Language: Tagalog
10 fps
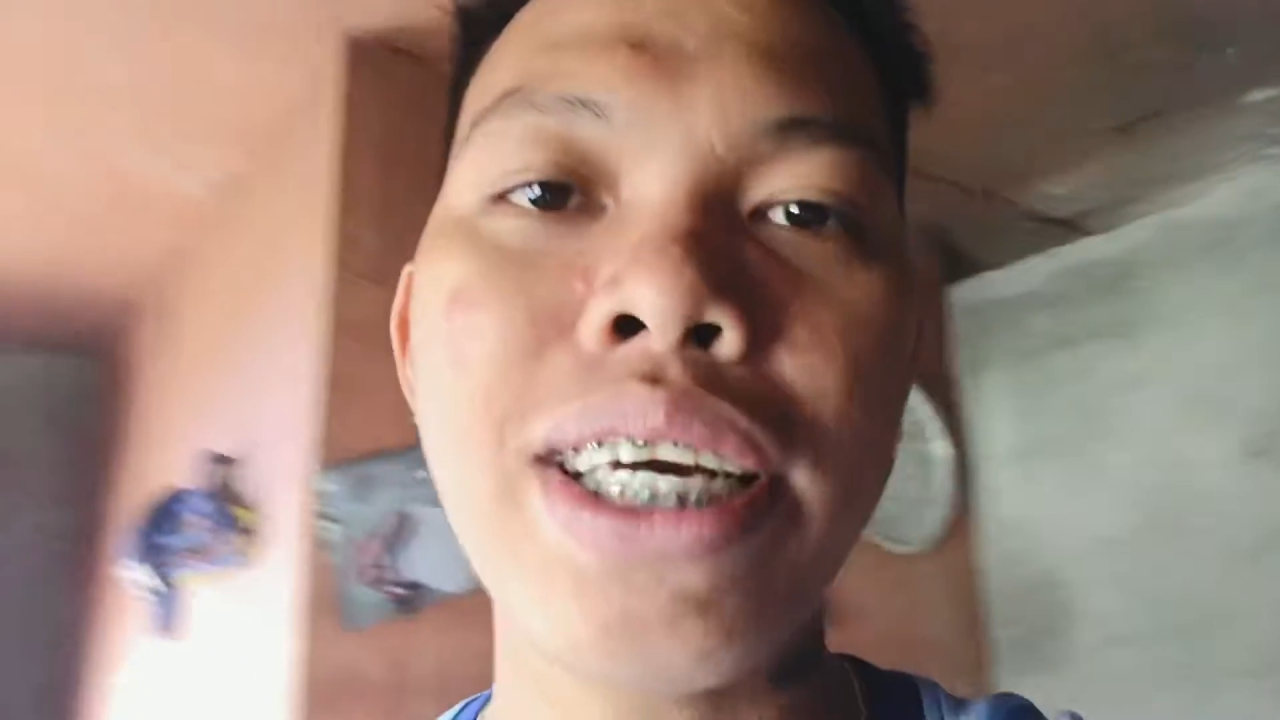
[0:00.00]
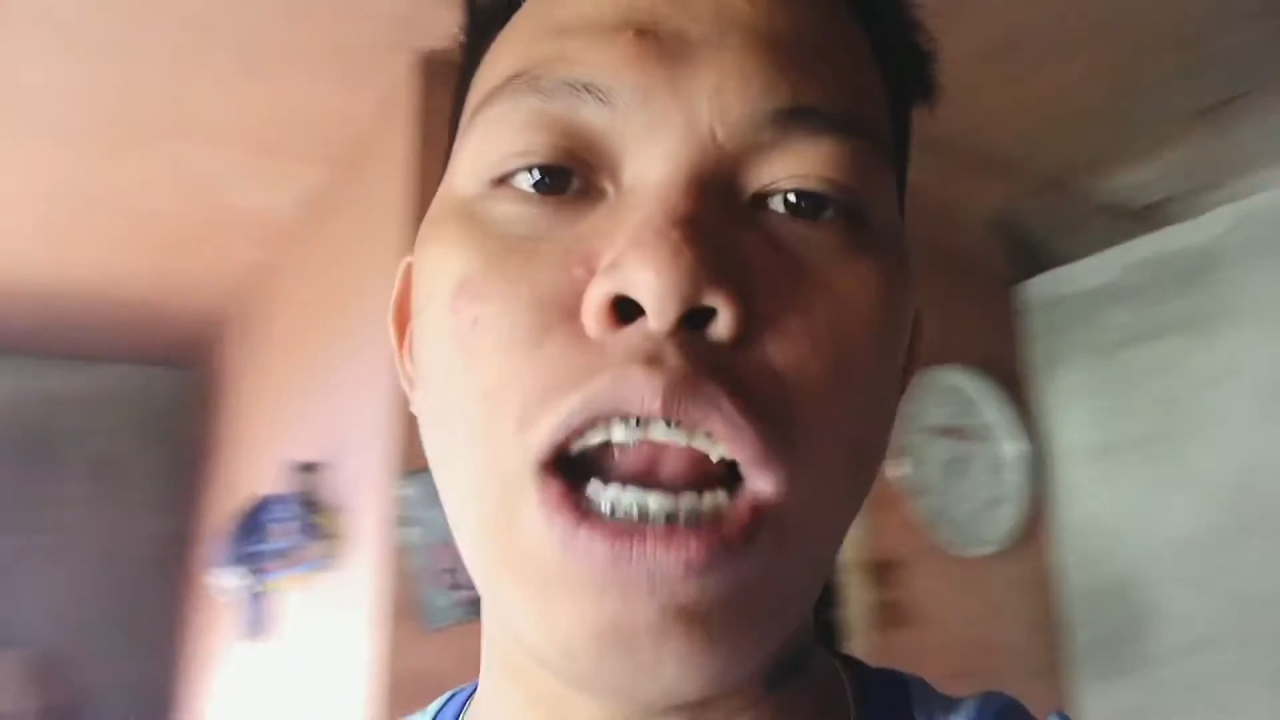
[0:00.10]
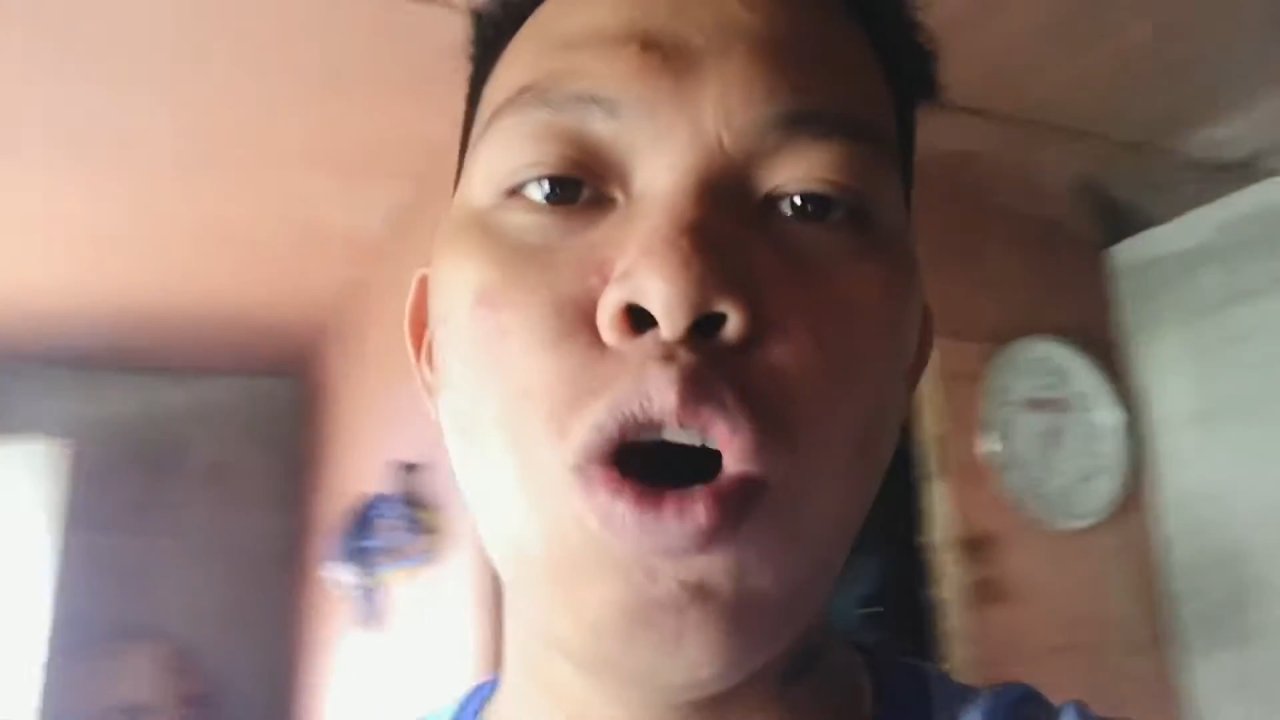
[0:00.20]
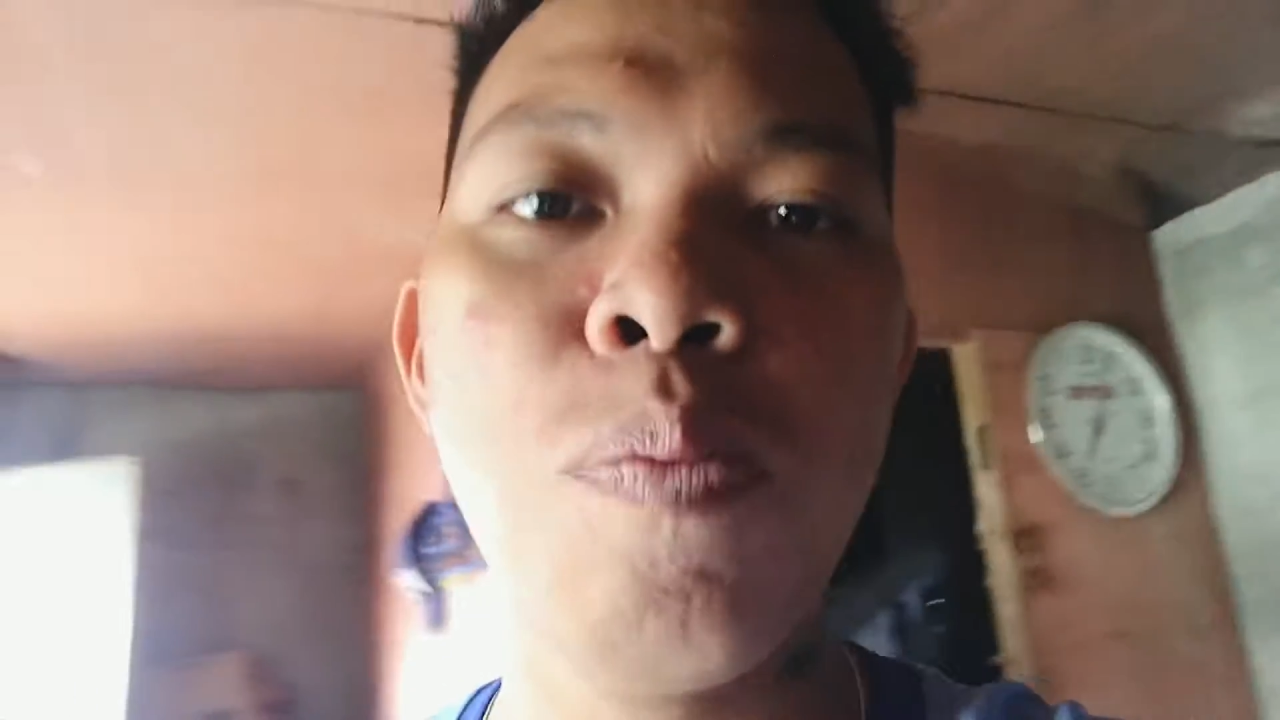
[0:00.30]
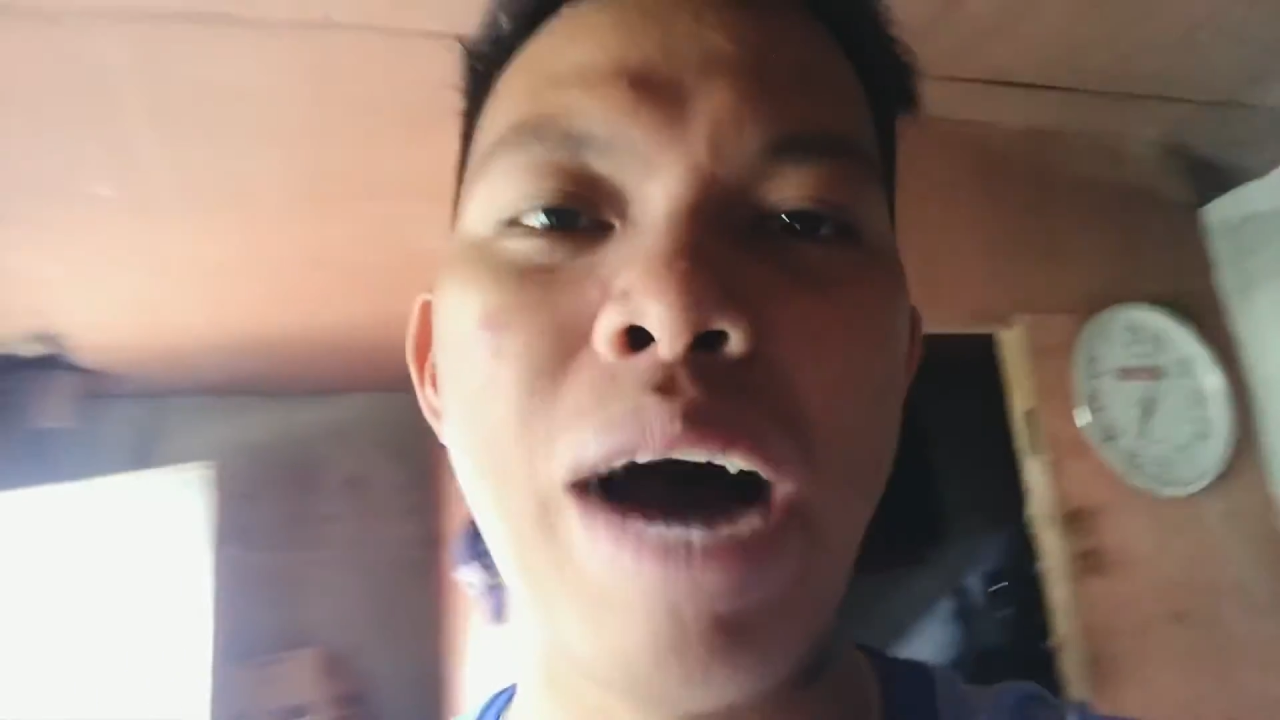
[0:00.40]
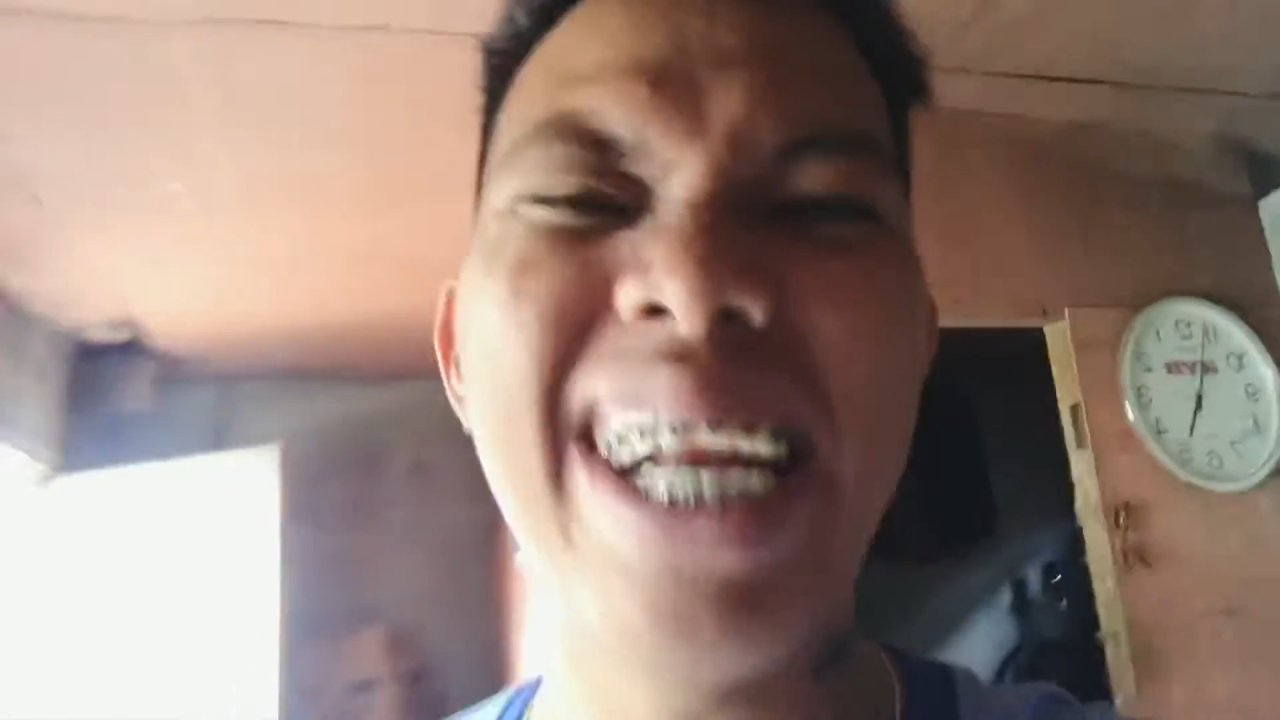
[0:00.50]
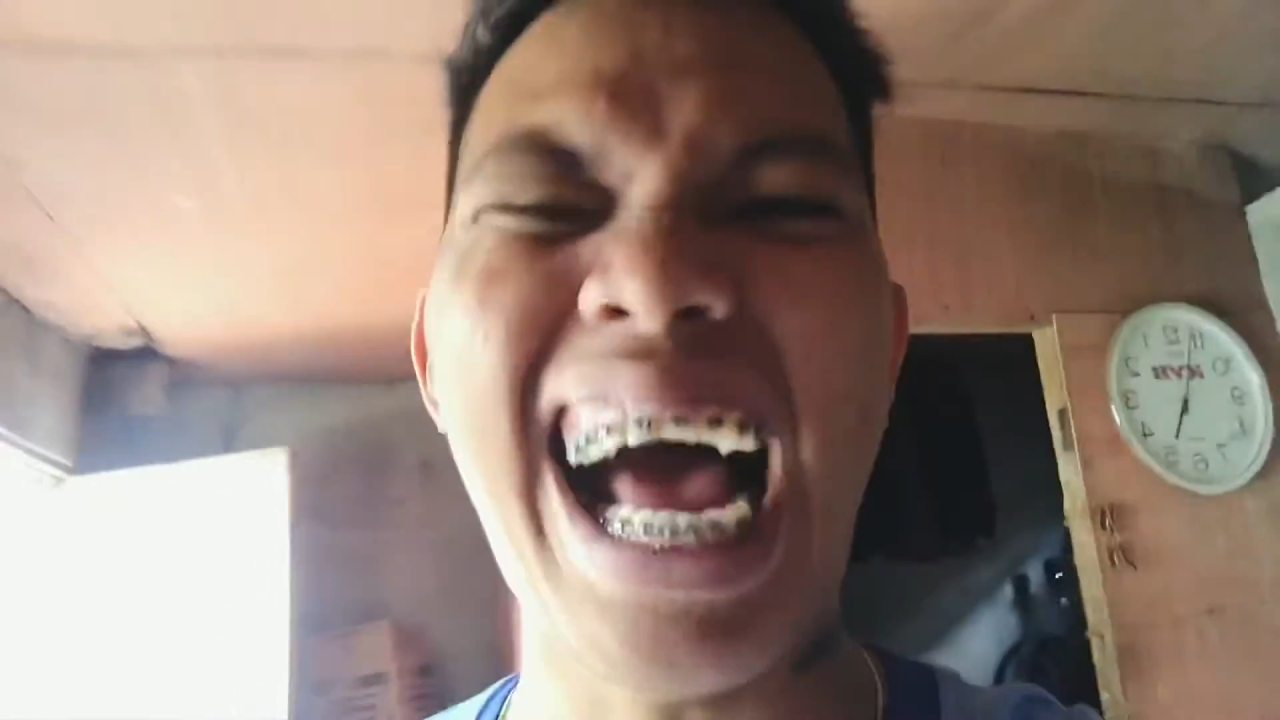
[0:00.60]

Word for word: Kaluban,